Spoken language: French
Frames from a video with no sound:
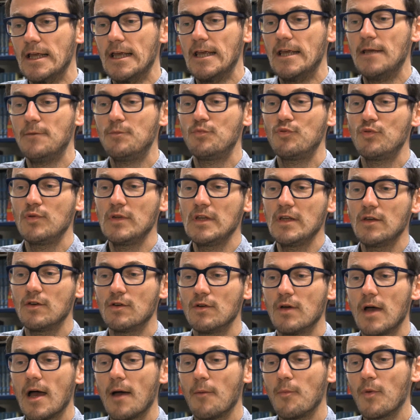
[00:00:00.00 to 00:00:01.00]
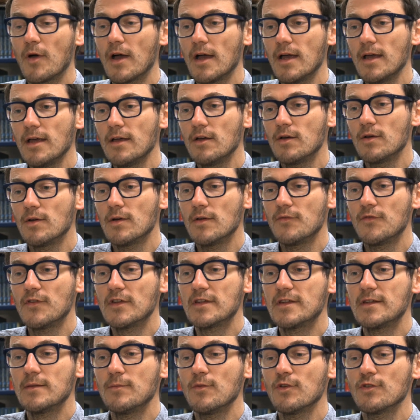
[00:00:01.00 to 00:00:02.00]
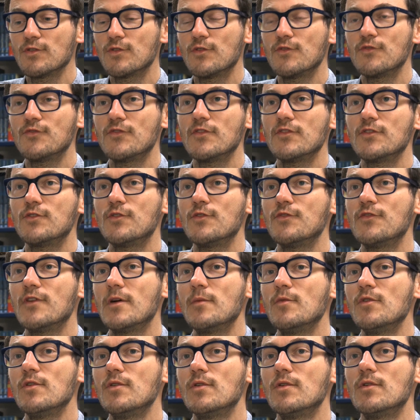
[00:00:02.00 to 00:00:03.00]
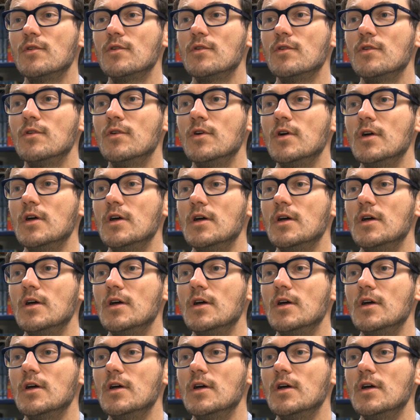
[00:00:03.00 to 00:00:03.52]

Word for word: Et puis après, effectivement, ce fameux...